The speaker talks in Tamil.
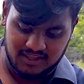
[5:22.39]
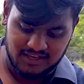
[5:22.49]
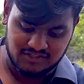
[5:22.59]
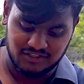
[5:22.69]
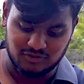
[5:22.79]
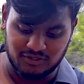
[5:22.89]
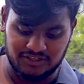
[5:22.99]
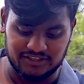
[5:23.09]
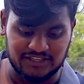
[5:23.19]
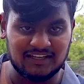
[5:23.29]
ஆக்சுவலி இது கூட
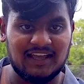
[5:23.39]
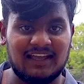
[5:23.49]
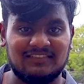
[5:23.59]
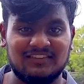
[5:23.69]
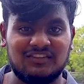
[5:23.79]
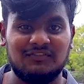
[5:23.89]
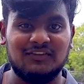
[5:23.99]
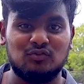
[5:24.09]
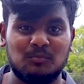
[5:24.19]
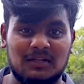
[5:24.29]
நீங்கள் எங்கே சிக்ஸ்டி
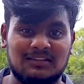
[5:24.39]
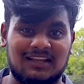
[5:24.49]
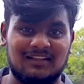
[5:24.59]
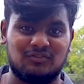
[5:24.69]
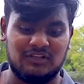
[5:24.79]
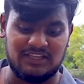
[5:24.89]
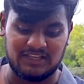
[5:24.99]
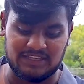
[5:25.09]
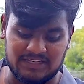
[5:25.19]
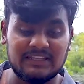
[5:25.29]
ஃபைவ் சூப்பெல்லாம் தரதா நீங்கள்
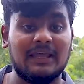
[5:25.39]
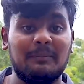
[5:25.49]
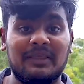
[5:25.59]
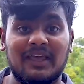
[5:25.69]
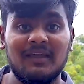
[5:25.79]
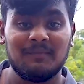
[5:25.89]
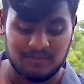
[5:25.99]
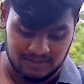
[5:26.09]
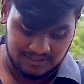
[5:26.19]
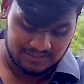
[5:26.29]
எங்கே இல்லைன்னு கேட்பீங்க
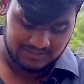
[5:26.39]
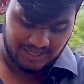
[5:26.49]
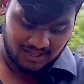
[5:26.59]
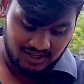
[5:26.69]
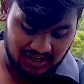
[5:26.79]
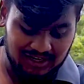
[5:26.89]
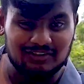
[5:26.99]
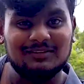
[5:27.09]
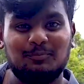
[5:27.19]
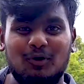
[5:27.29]
ஏன்னா நாங்கள்
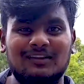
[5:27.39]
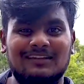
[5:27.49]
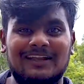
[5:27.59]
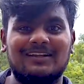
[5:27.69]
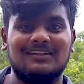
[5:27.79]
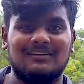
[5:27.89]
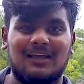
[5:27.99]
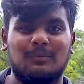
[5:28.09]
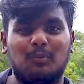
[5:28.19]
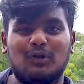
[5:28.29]
வந்து போனது லேட்டு
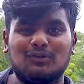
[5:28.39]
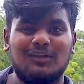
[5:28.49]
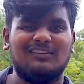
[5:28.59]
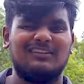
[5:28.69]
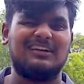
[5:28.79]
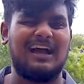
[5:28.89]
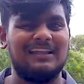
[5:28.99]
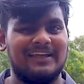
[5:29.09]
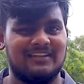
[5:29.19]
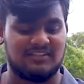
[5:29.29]
நாங்கள் போகிறதுக்குள்ள அது வந்து காலி
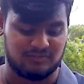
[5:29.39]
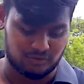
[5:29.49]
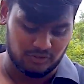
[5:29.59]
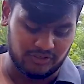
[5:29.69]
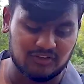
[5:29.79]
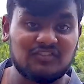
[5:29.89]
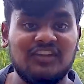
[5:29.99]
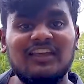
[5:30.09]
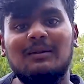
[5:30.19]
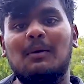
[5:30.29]
ஆகிடுச்சு ஸோ நீங்கள் வந்து
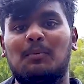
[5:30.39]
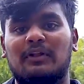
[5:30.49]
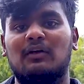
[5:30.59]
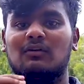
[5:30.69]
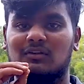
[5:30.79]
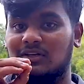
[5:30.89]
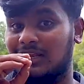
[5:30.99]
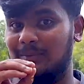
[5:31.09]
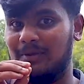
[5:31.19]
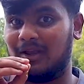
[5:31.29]
சீக்கிரமாக போனீங்கன்னா உங்களுக்கு வந்து
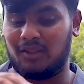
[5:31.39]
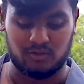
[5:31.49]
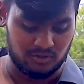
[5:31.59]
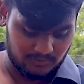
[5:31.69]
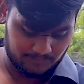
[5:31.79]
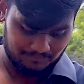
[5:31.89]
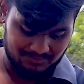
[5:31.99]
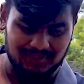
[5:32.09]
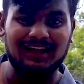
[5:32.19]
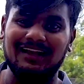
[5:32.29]
கண்டிப்பாக கிடைக்கும்
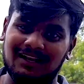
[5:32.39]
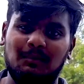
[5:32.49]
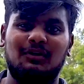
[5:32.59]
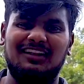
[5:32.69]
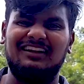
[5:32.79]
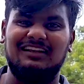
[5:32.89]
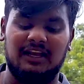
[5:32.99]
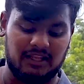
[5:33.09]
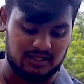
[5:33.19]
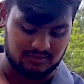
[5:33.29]
நாங்கள் லேட்டாக தான் எங்களுக்கு
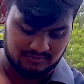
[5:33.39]
கிடைக்கல